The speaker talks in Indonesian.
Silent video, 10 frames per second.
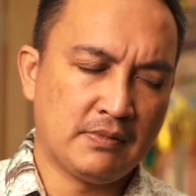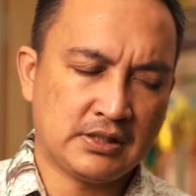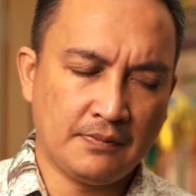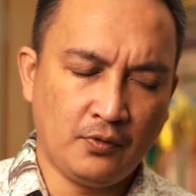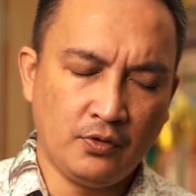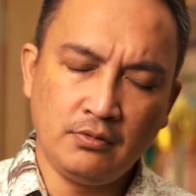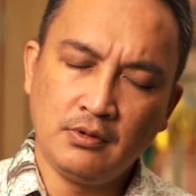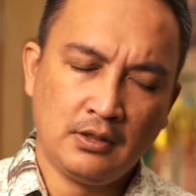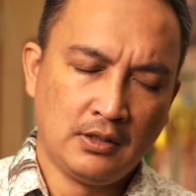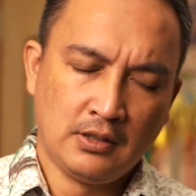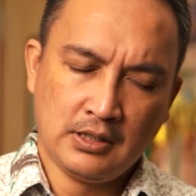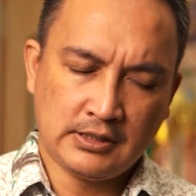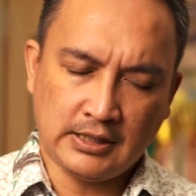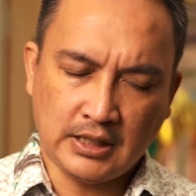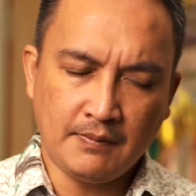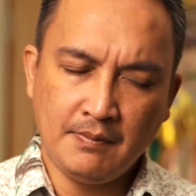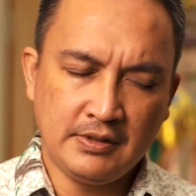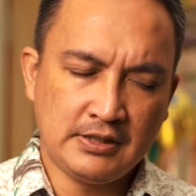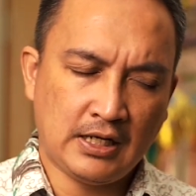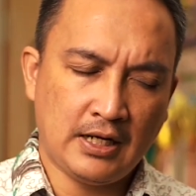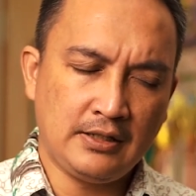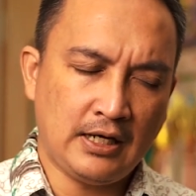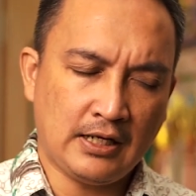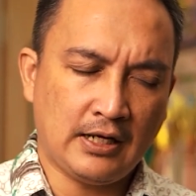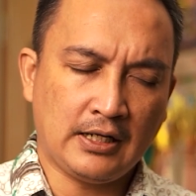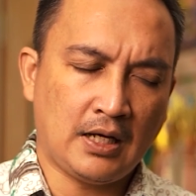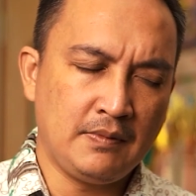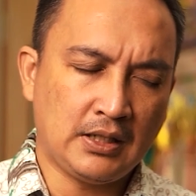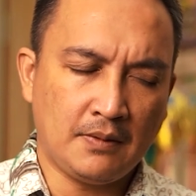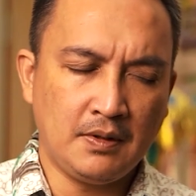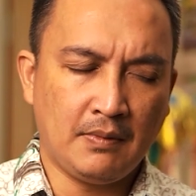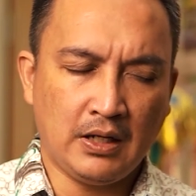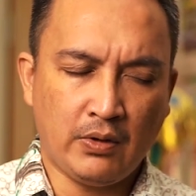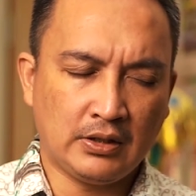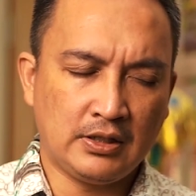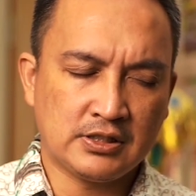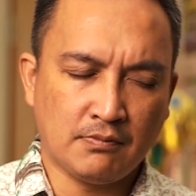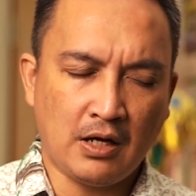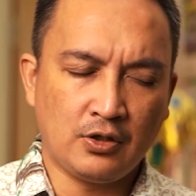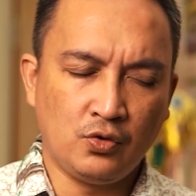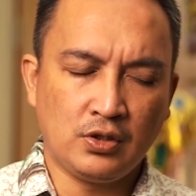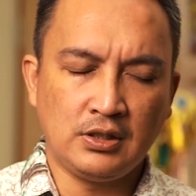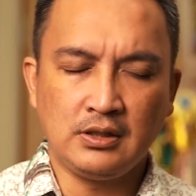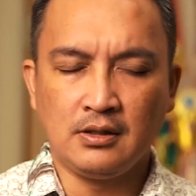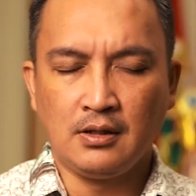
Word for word: Meskipun saat kami menjalani hari-hari kami, kami melewati semak duri,